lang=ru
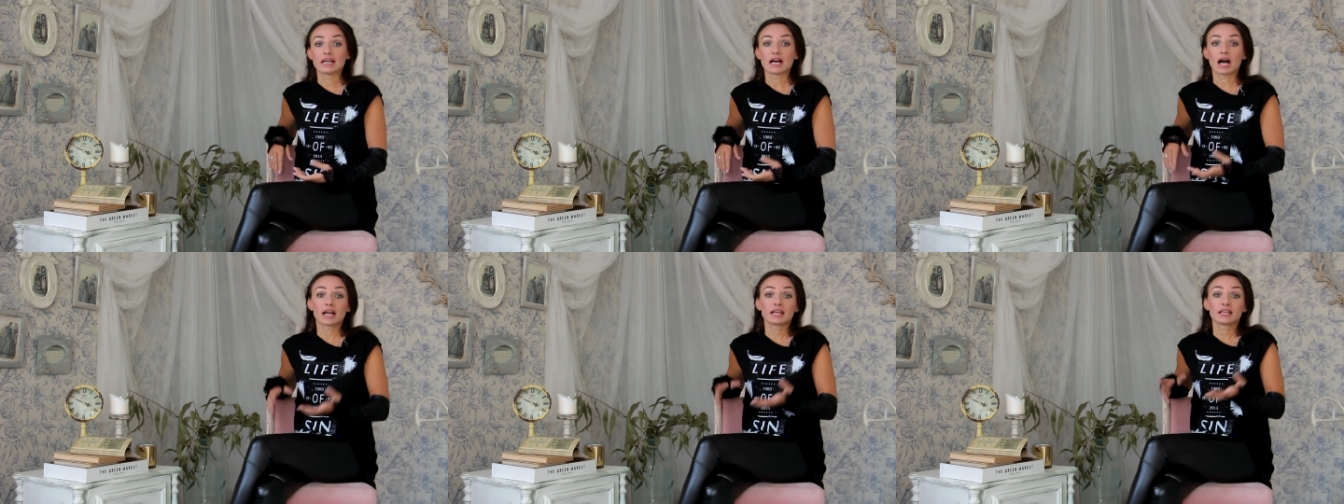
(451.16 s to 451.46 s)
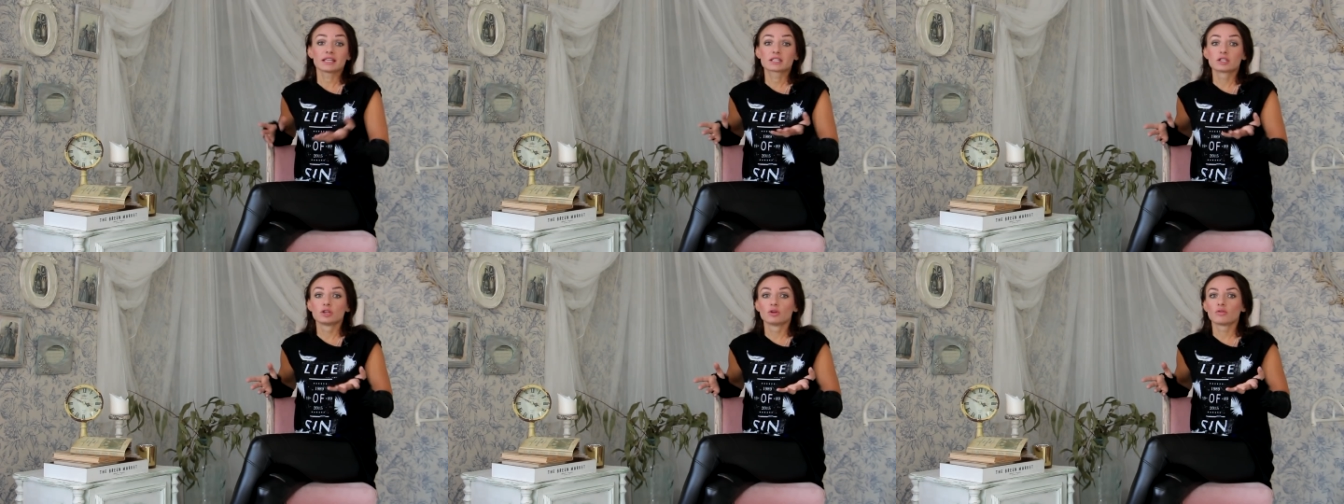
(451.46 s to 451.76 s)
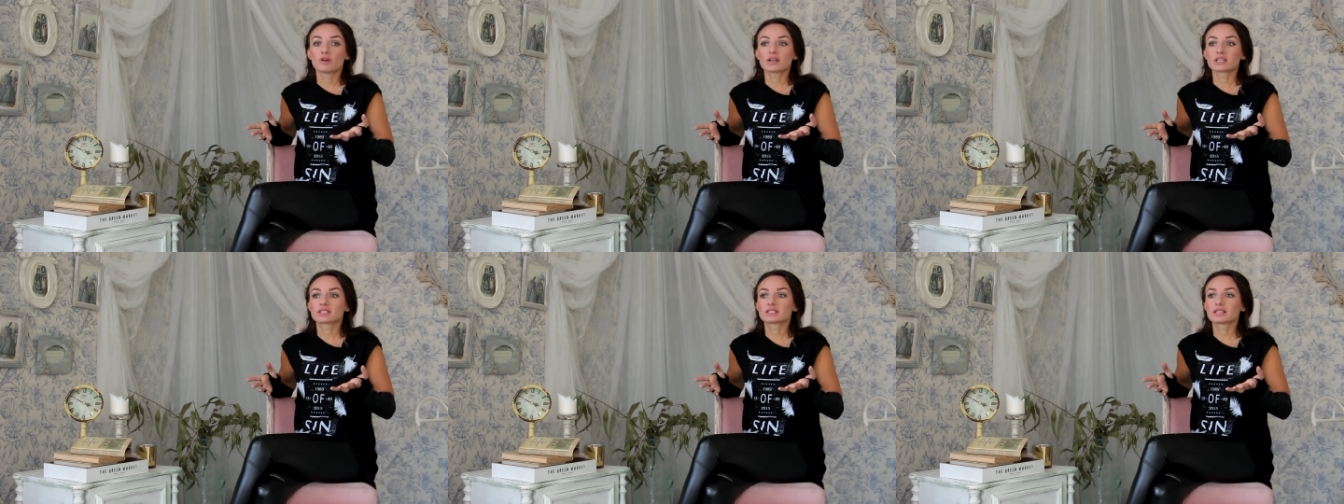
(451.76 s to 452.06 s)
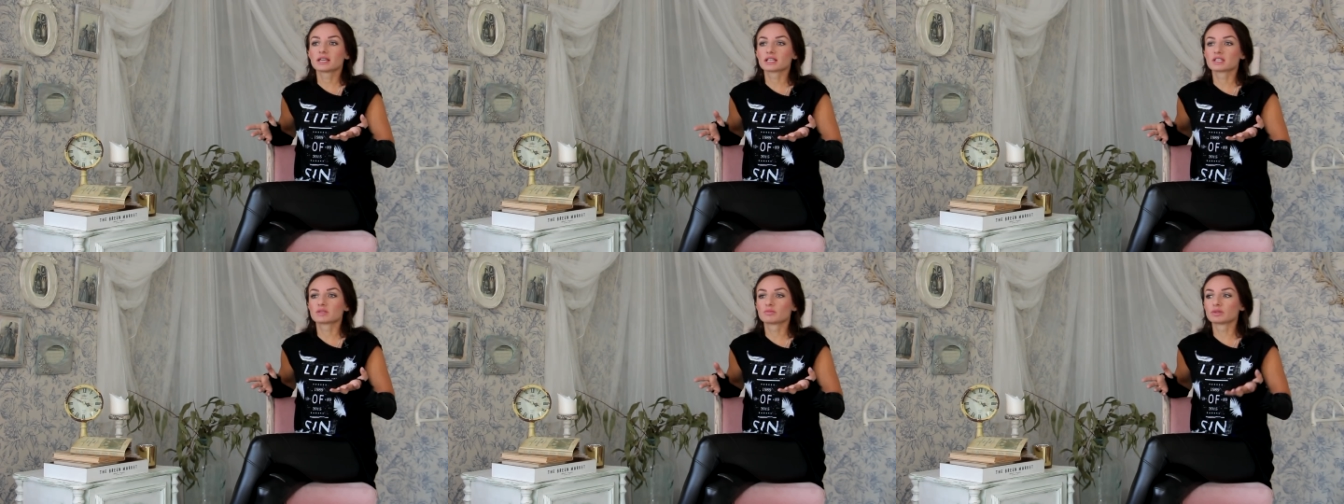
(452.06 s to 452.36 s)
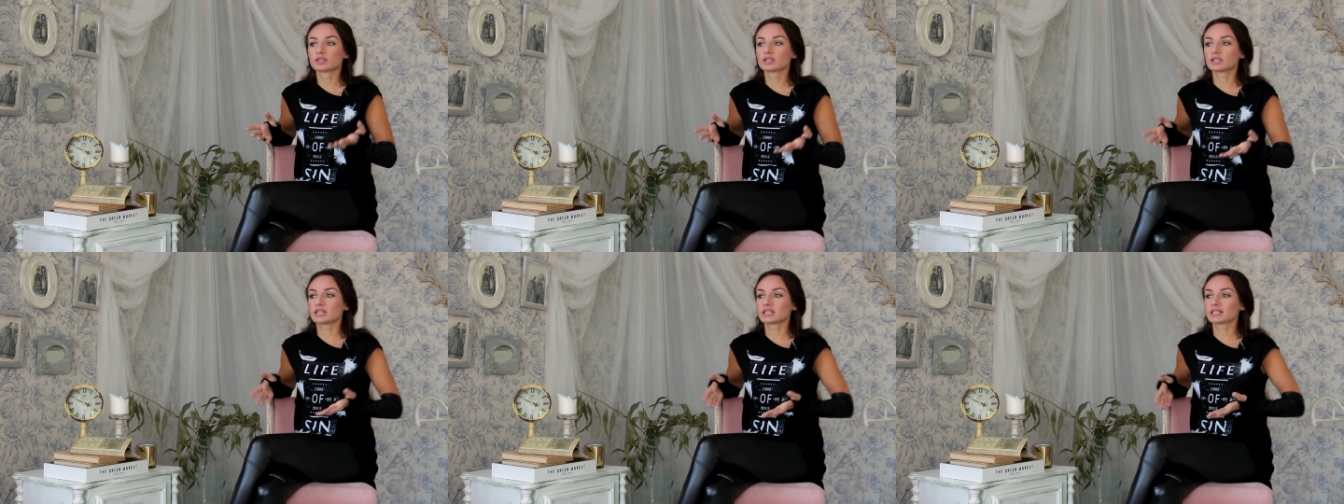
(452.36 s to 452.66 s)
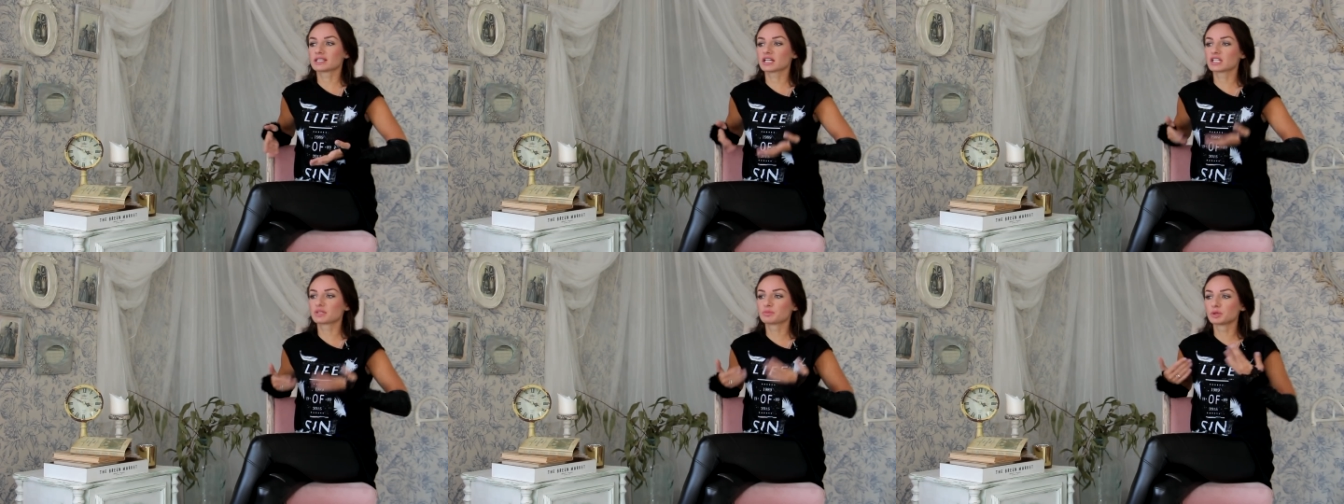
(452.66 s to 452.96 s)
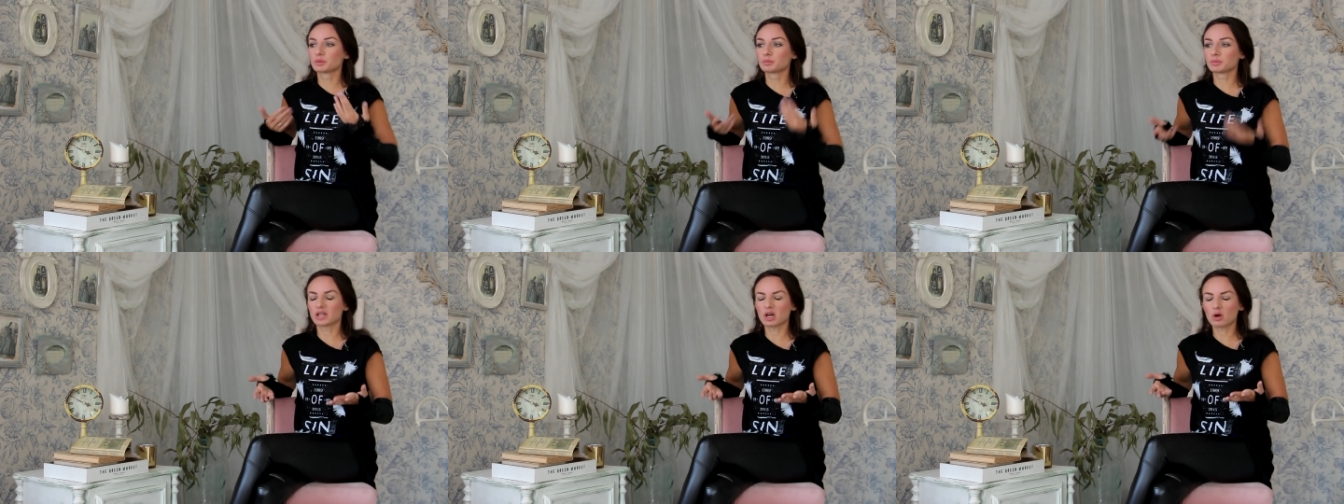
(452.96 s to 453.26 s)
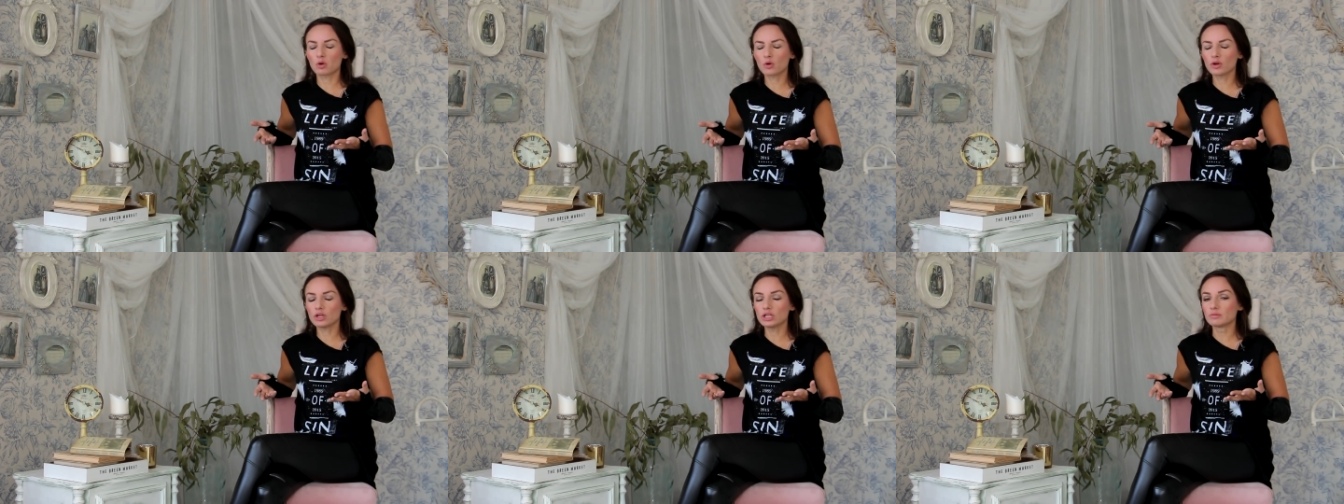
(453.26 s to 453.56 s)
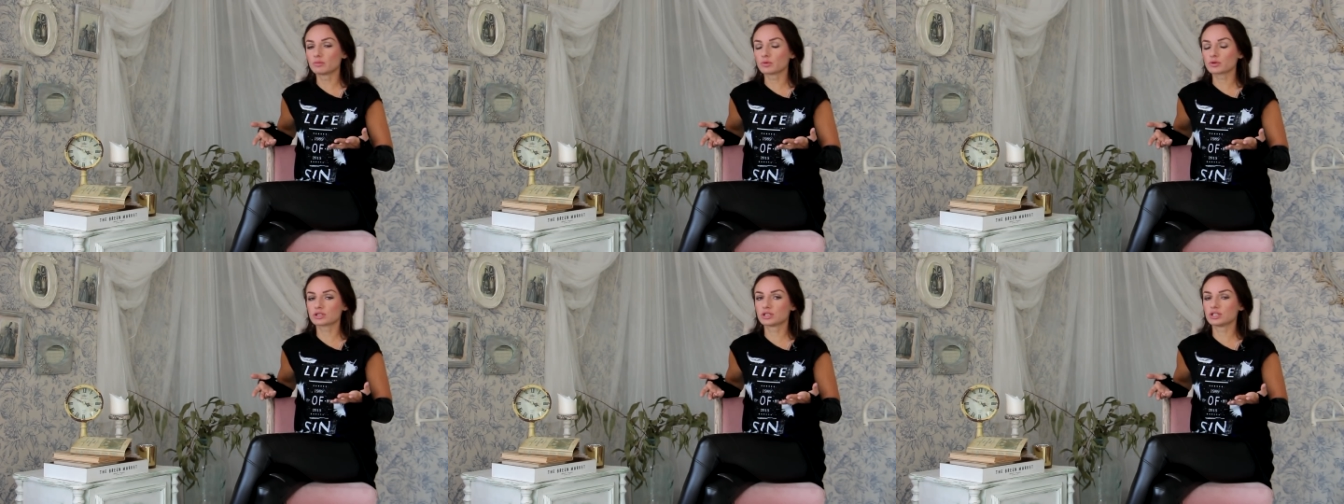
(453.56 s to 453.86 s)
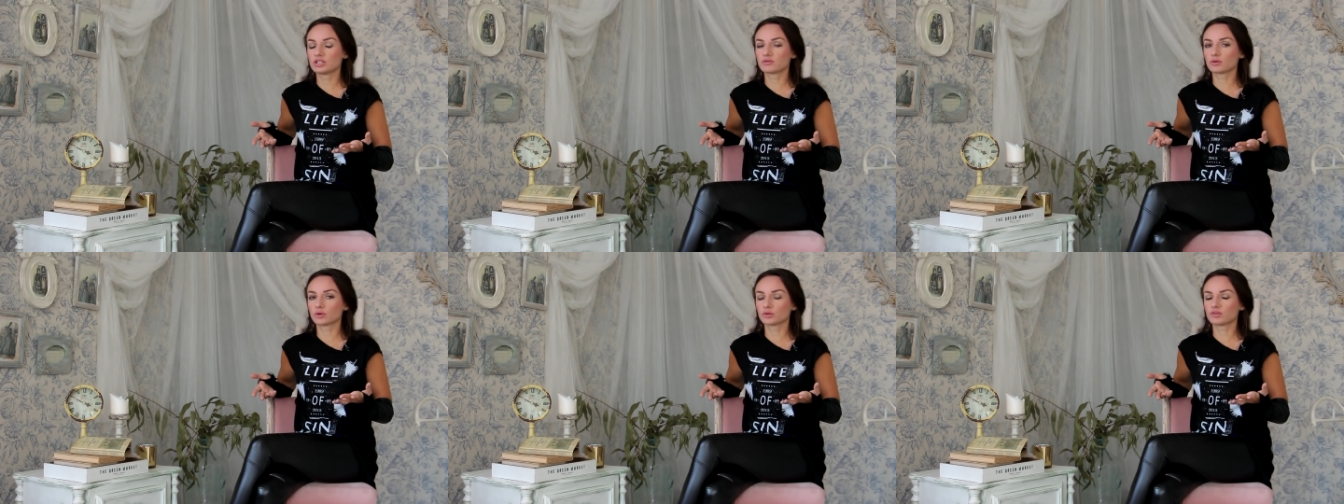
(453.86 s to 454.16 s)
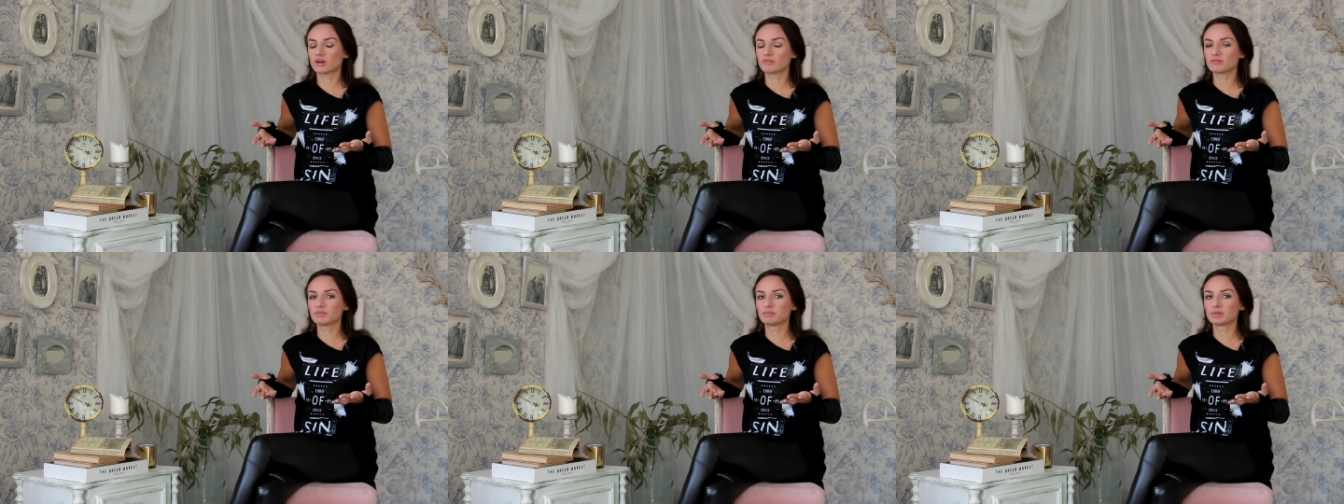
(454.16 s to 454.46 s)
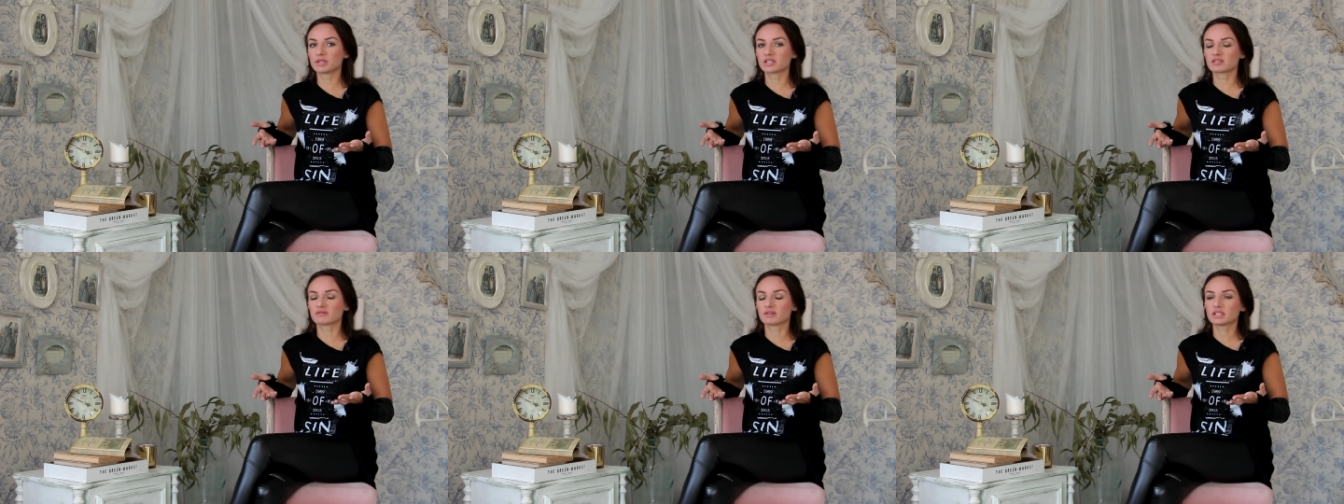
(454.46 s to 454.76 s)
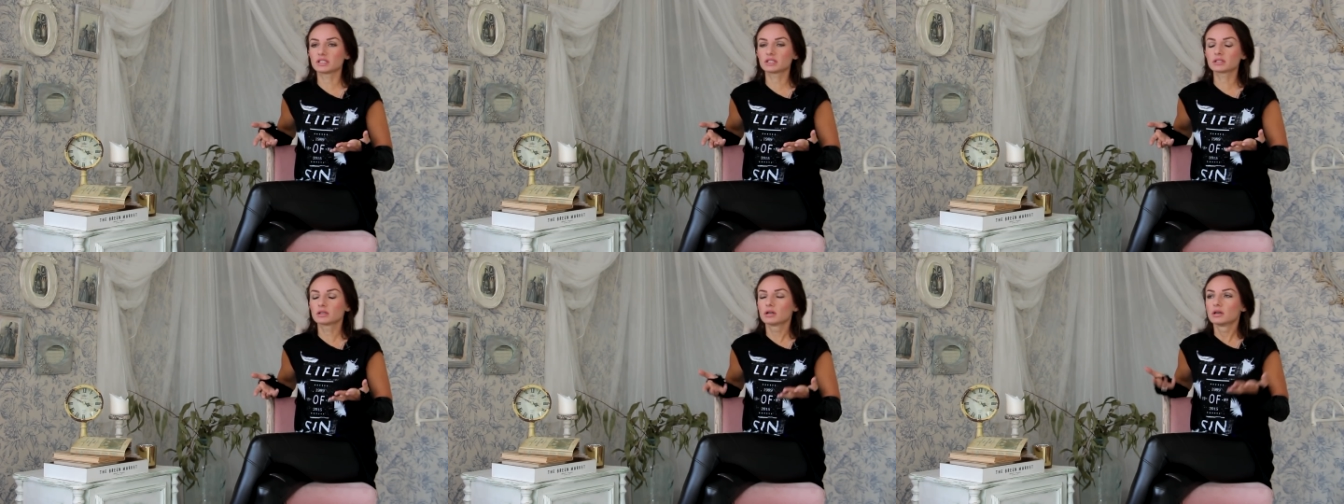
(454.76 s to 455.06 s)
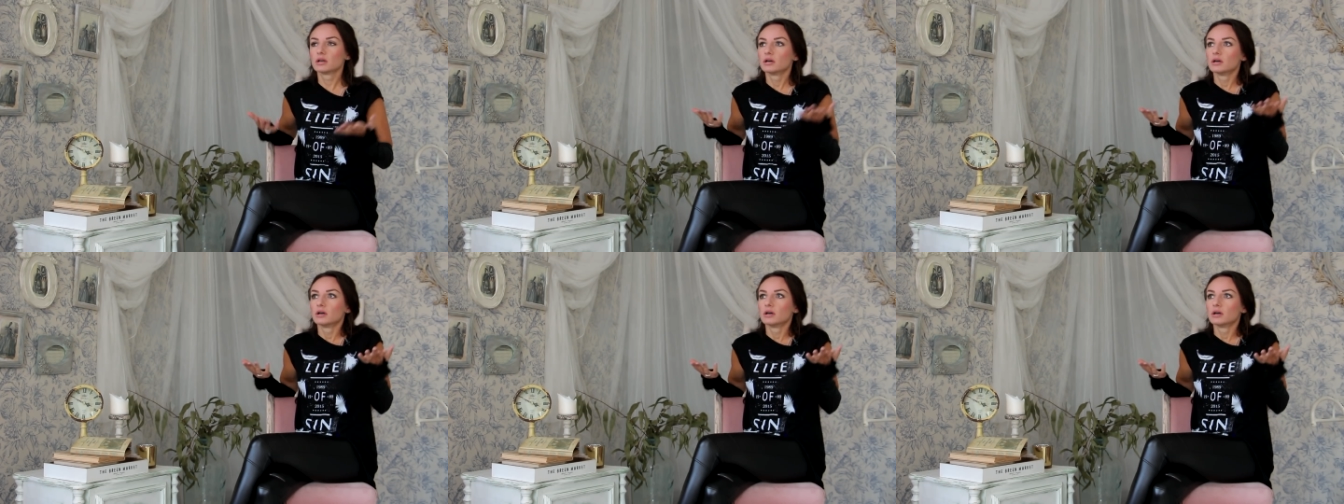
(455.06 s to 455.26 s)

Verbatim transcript: А если у вас секс был, и секс был плохой, и после него он вам не перезвонил,